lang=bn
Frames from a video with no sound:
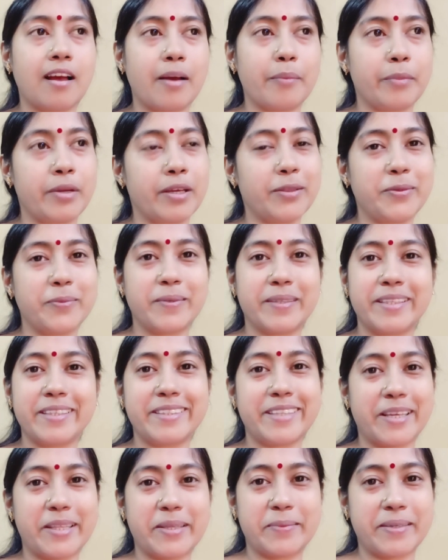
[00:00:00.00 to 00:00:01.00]
আমি আর তোমাদের
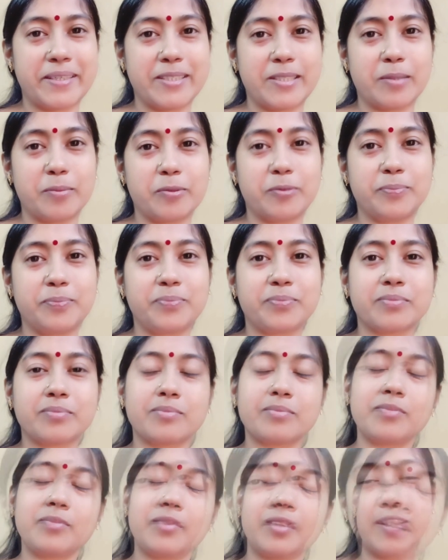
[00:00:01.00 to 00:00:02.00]
দাদাভাই যাব
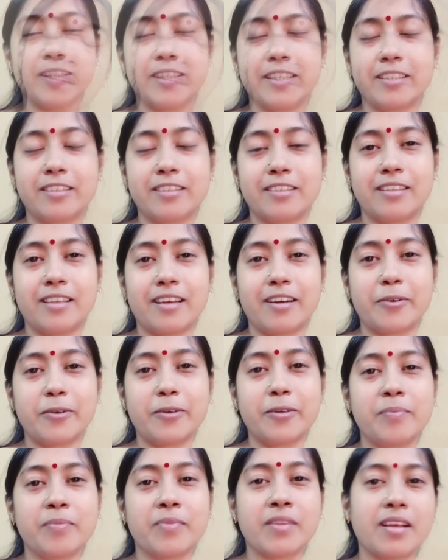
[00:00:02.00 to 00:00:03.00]
ভিডিওটা দেখতে
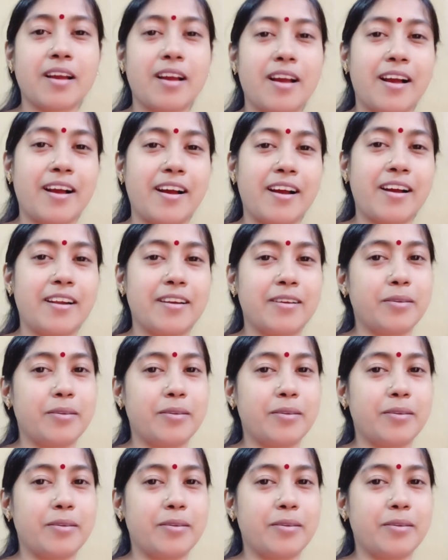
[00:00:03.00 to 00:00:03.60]
থাকো আর